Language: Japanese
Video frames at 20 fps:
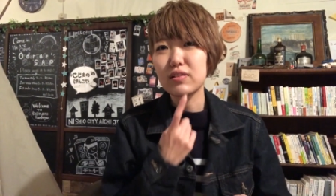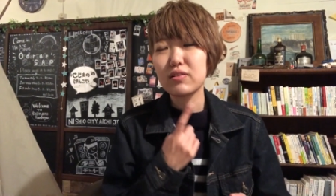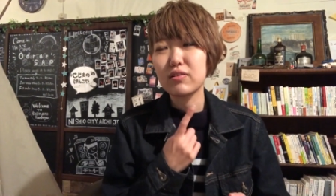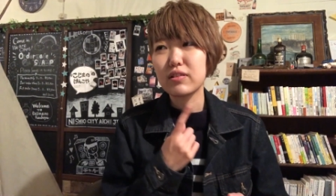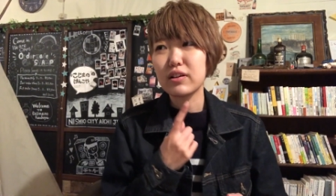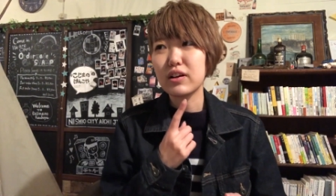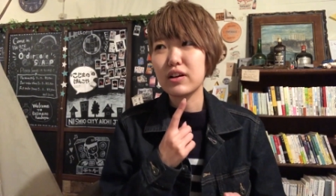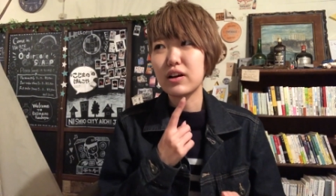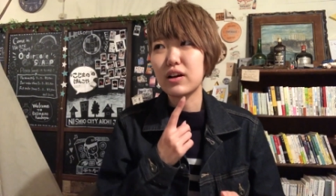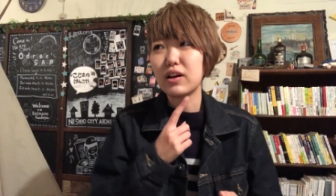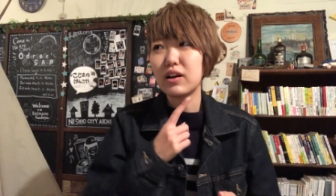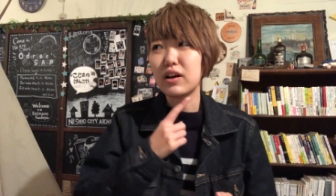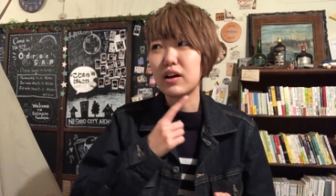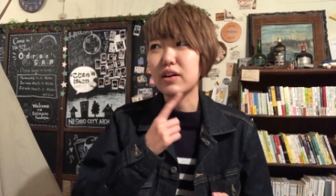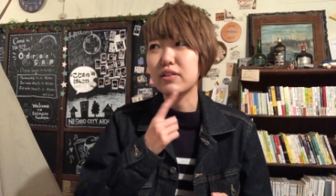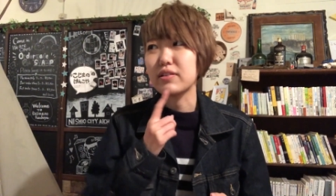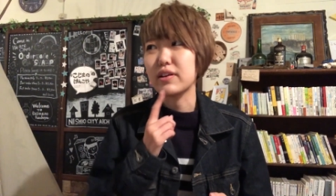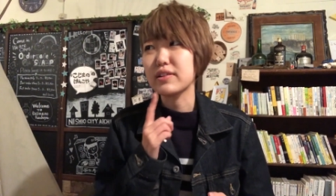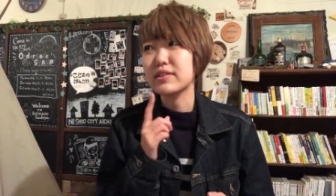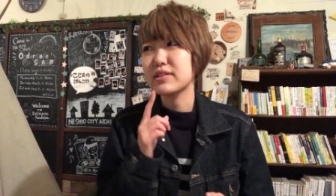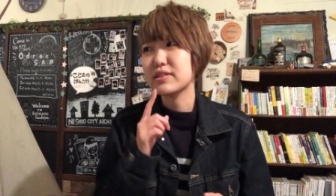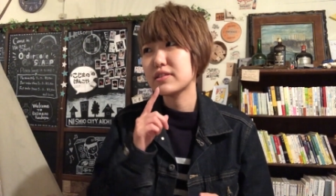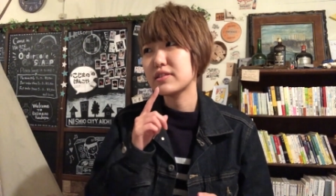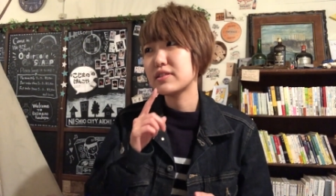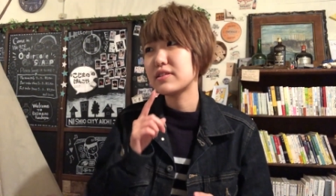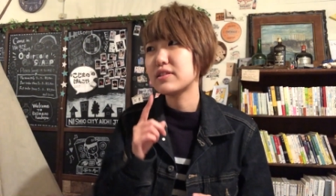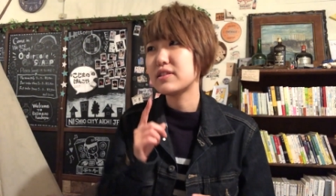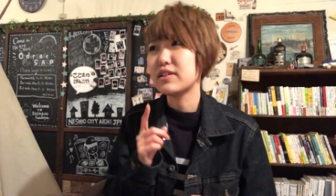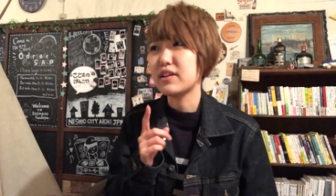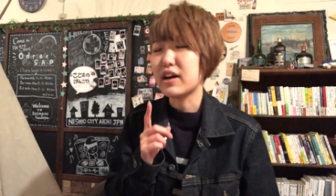これがあるやつ
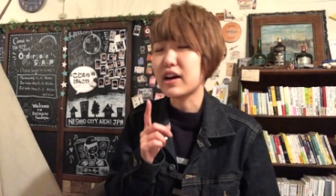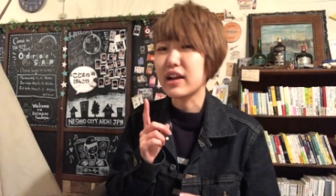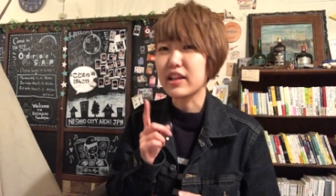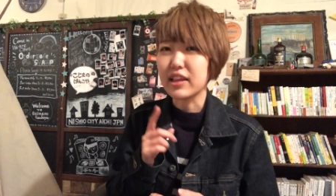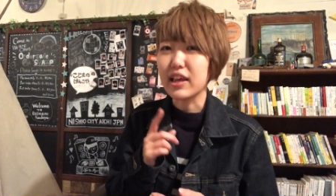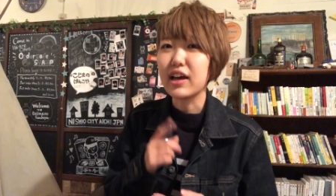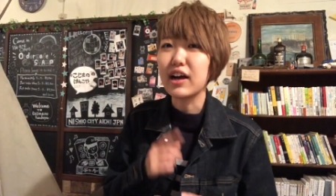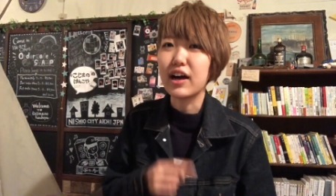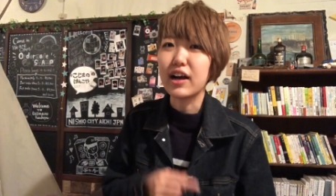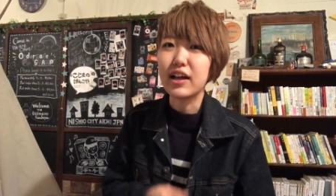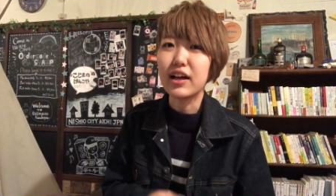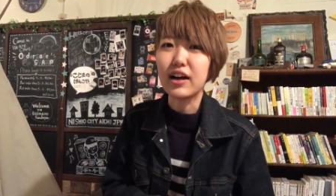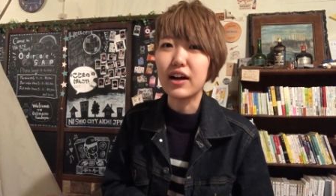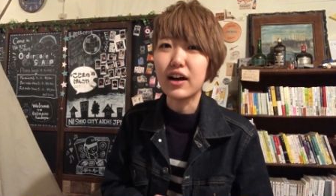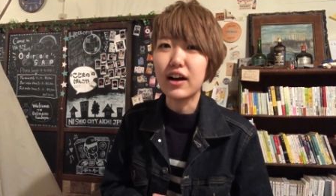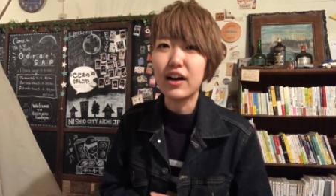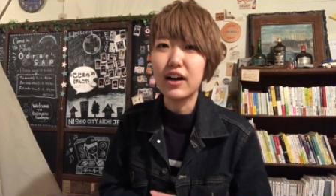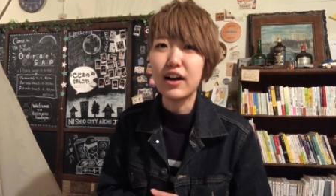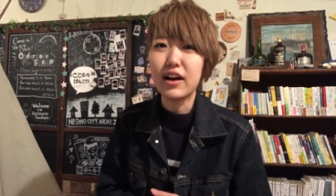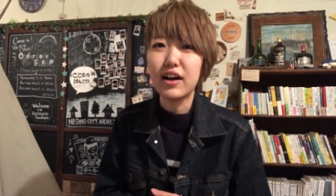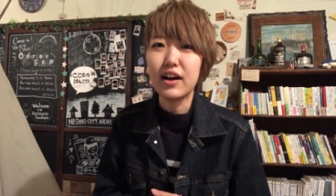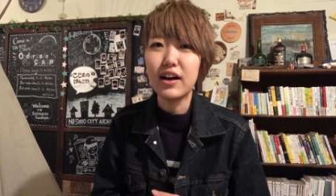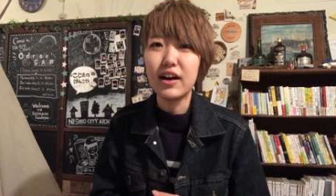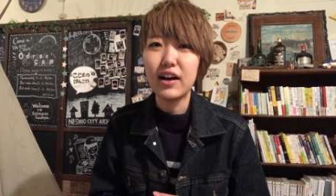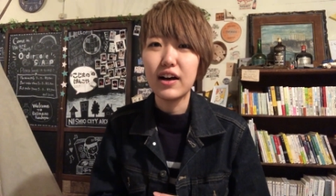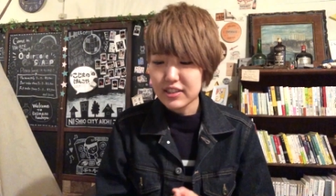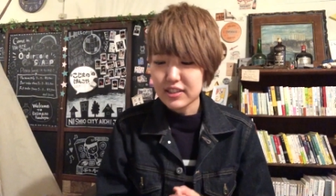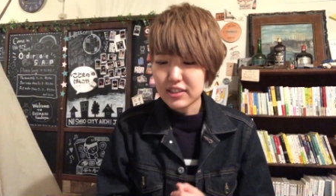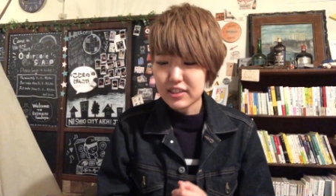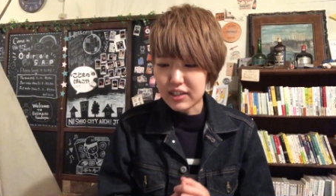あれねあれが
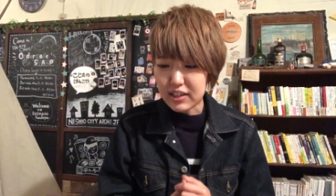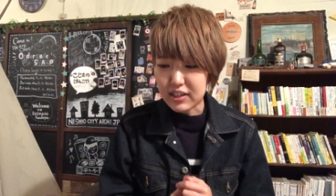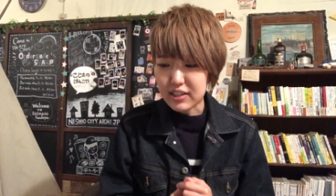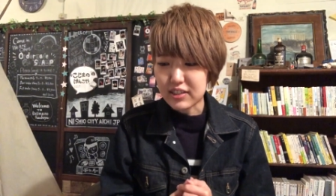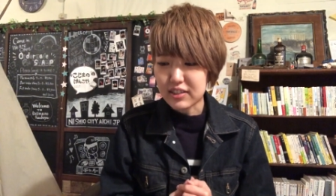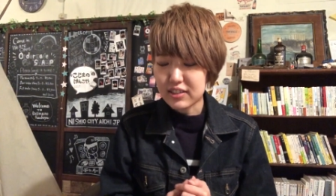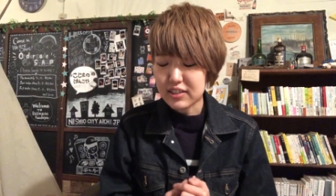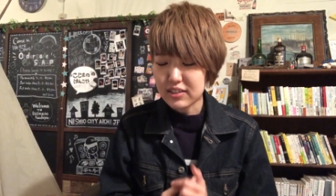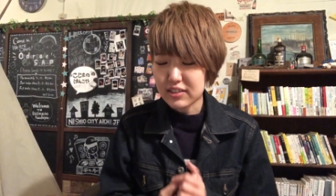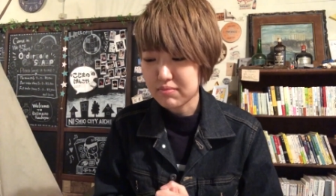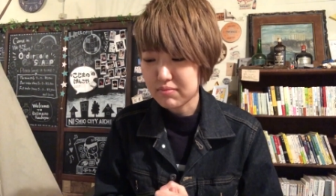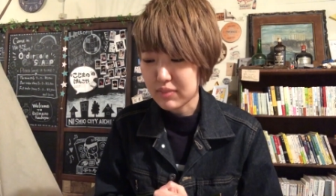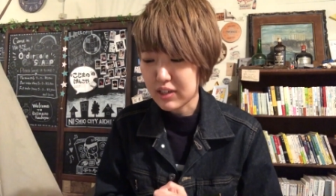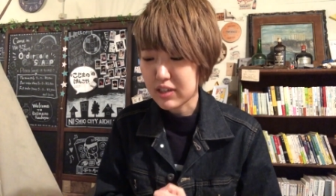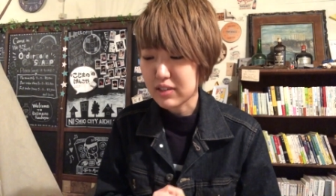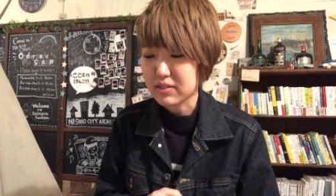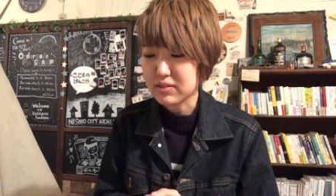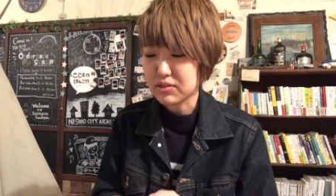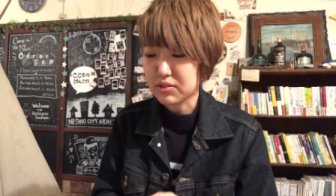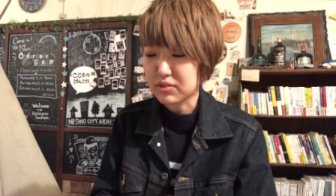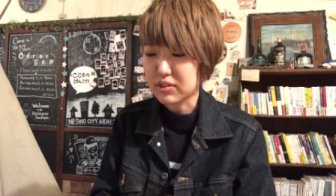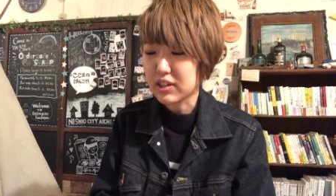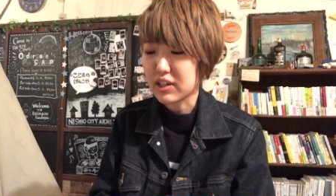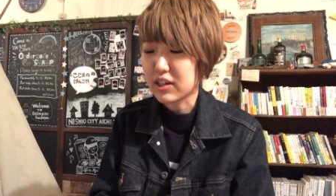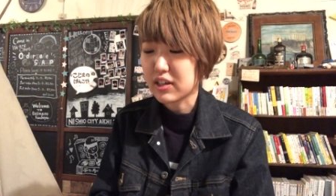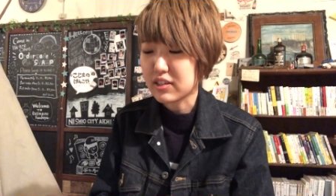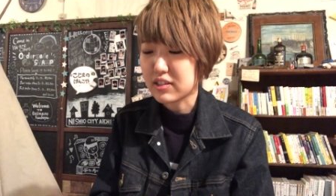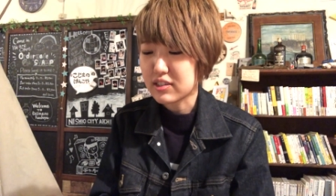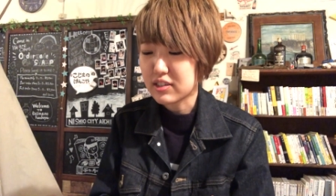はいまあそんな感